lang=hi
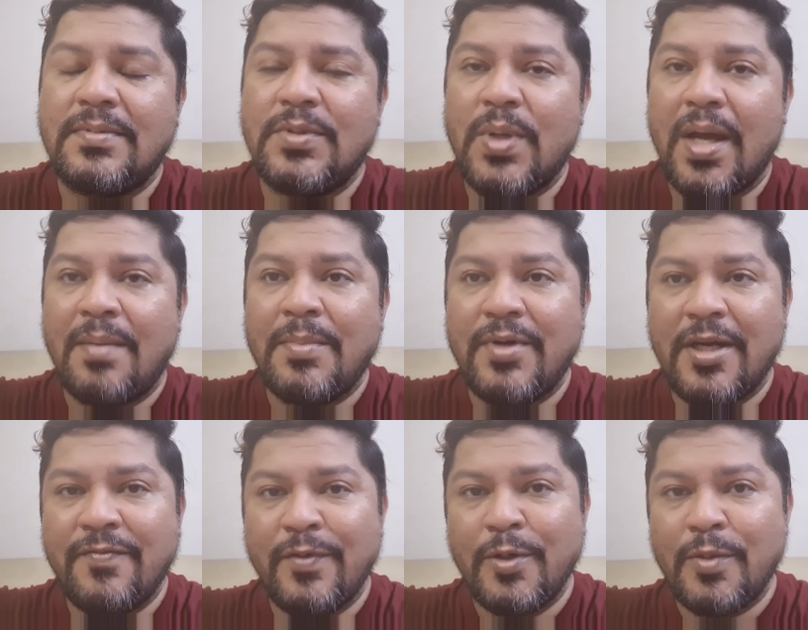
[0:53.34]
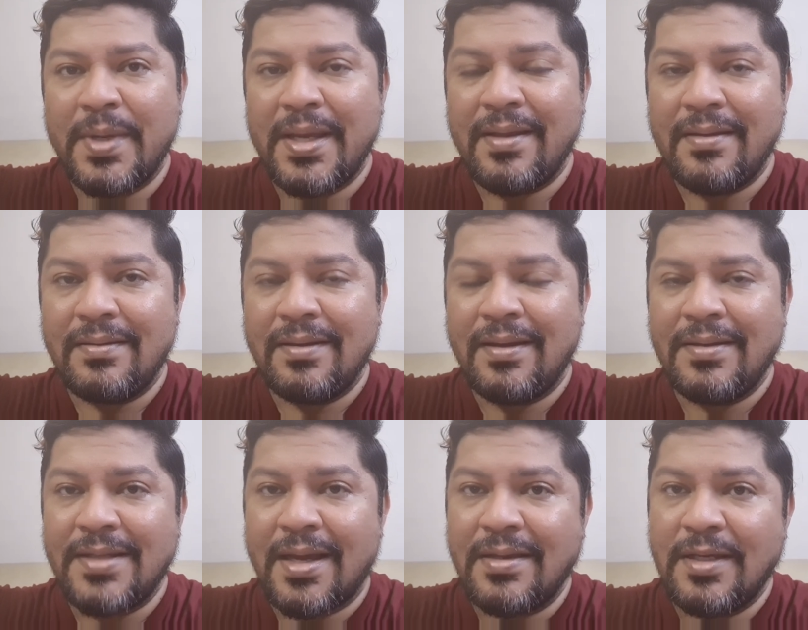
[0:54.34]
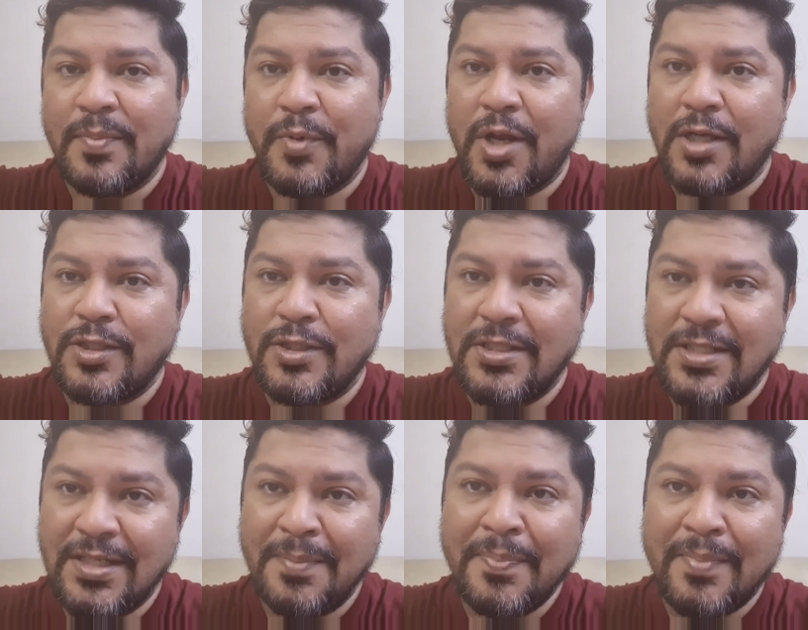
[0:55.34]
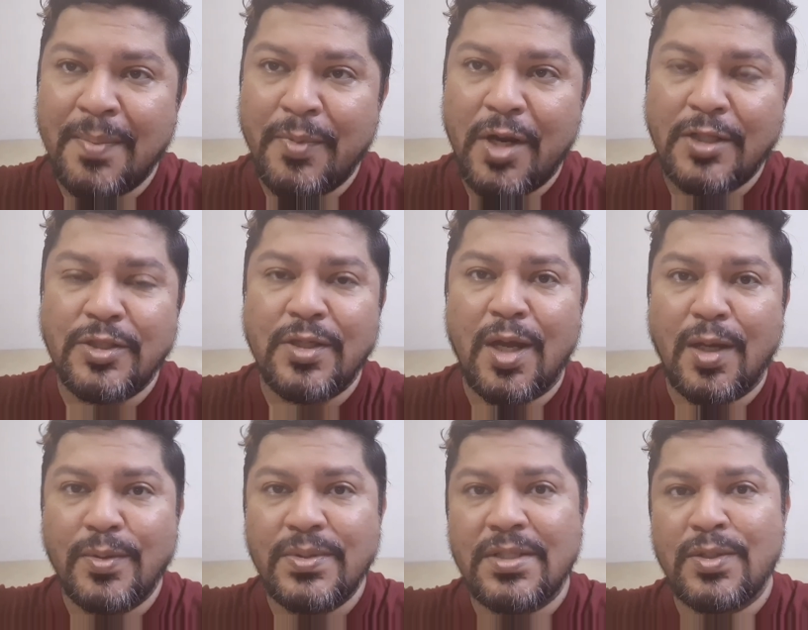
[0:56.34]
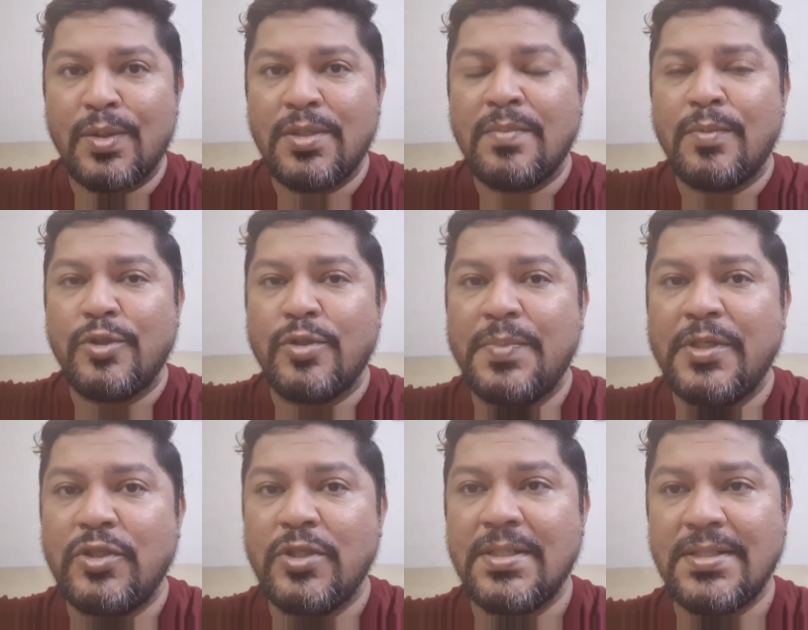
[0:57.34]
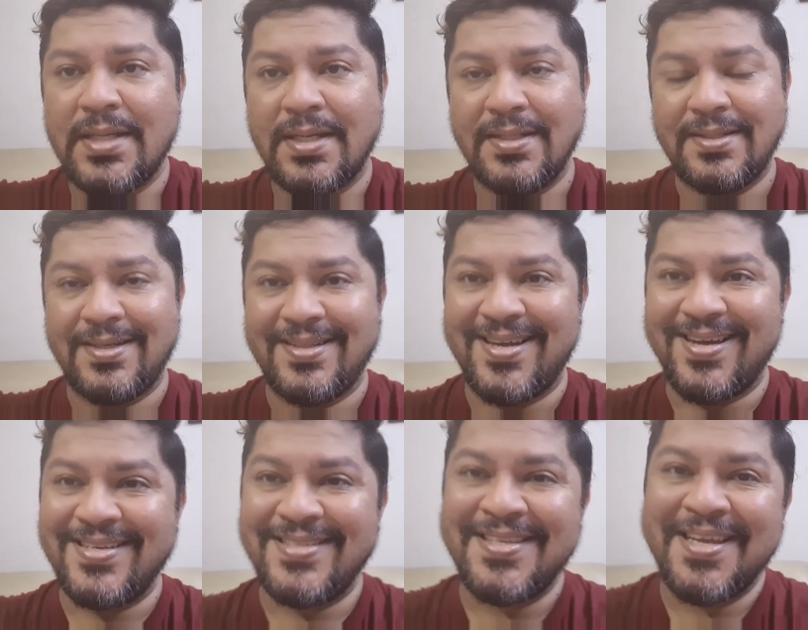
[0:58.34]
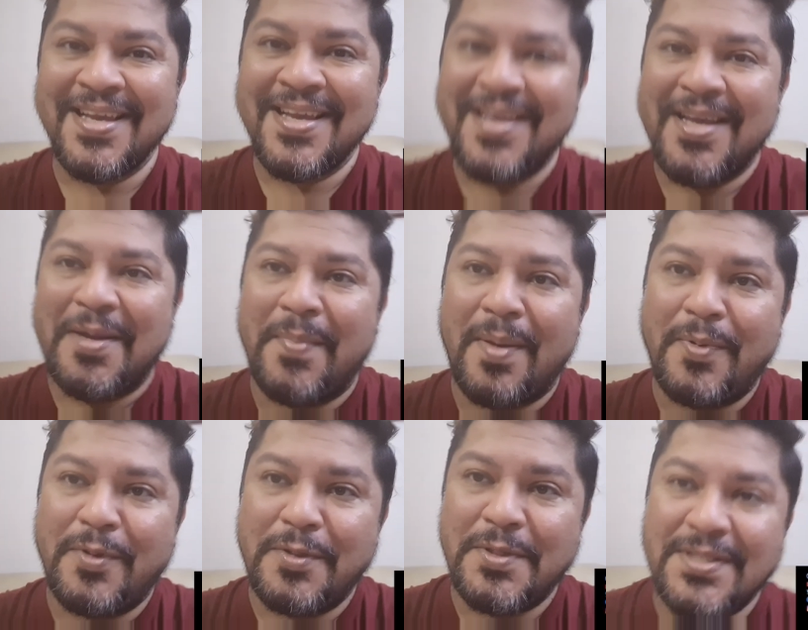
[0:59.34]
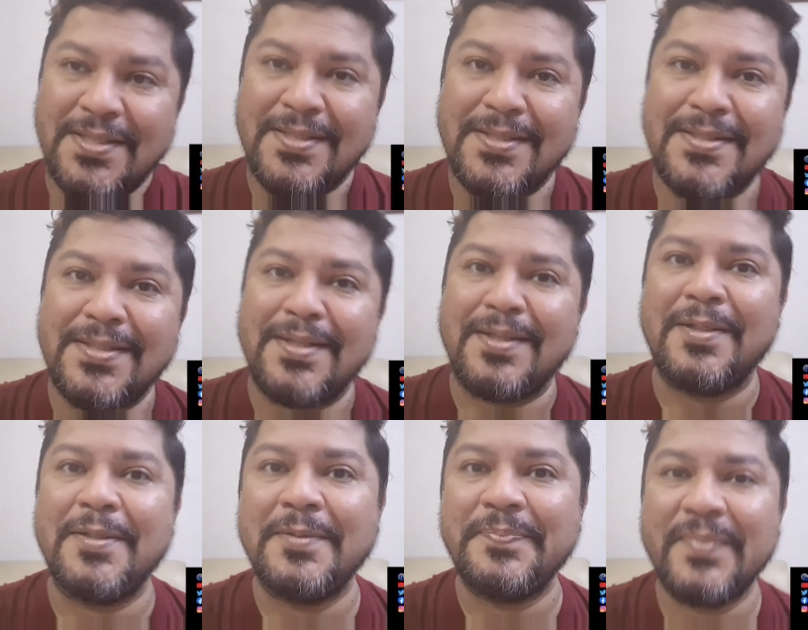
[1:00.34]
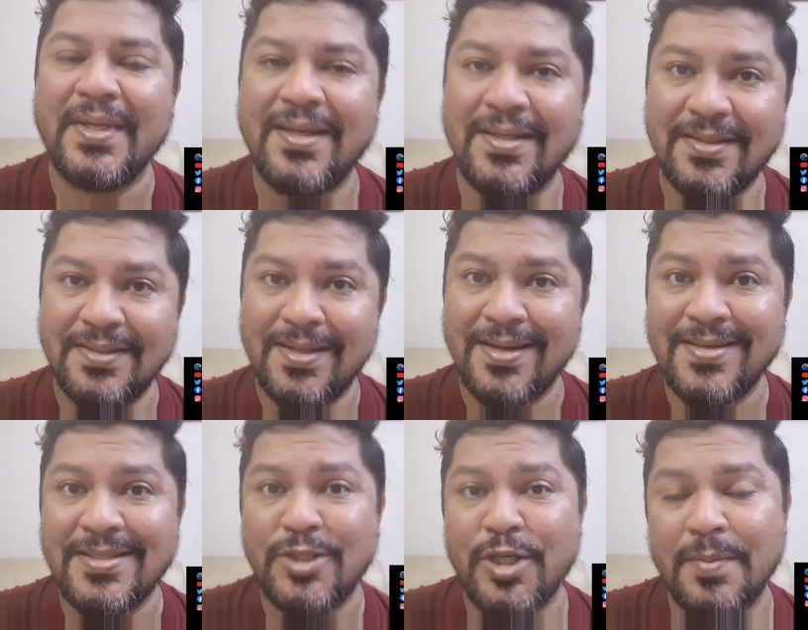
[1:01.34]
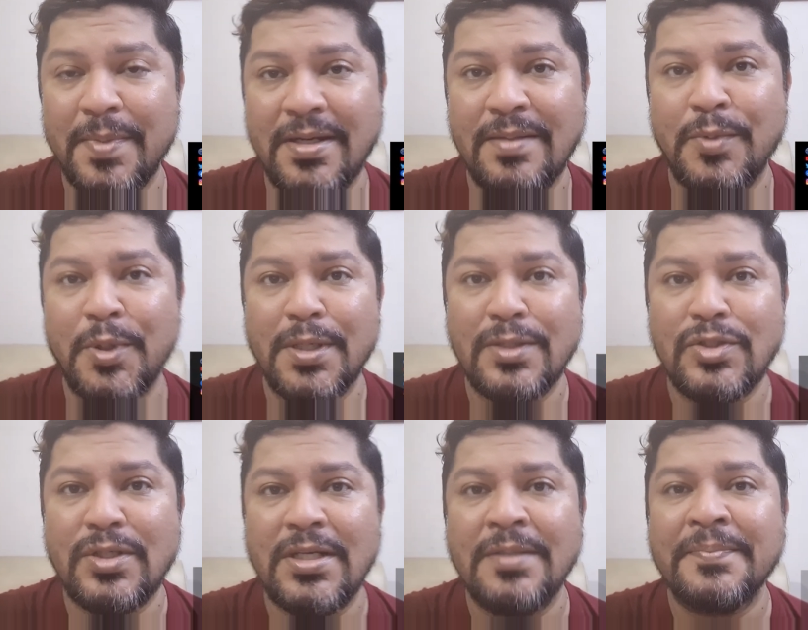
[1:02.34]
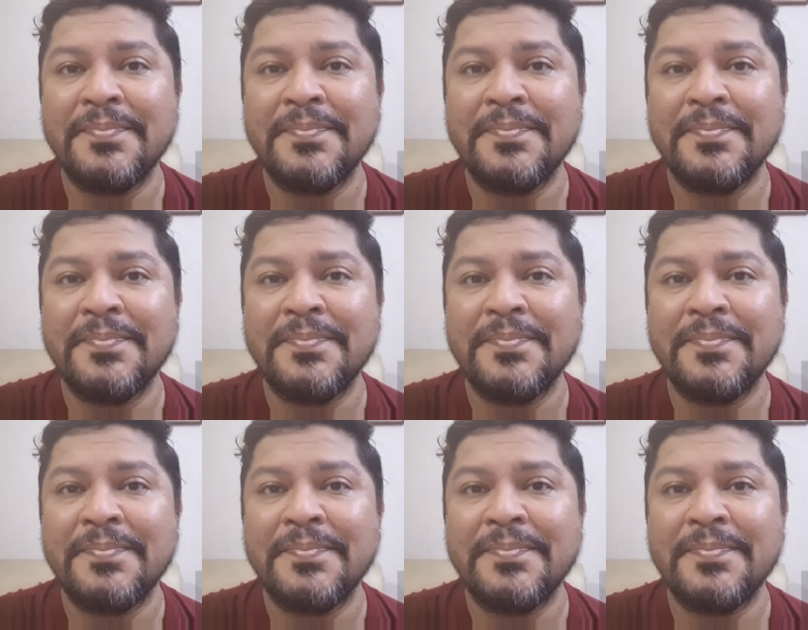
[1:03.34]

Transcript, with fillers: सो आई एम ग्रेटफुल टू माई एंटायर प्रोडक्शन टीम माई प्रोडक्शन हाउस एंड मोशन पिक्चर्स आरित्र दास माई प्रोड्यूसर्स आरित्र दास शर्वानी मुखर्जी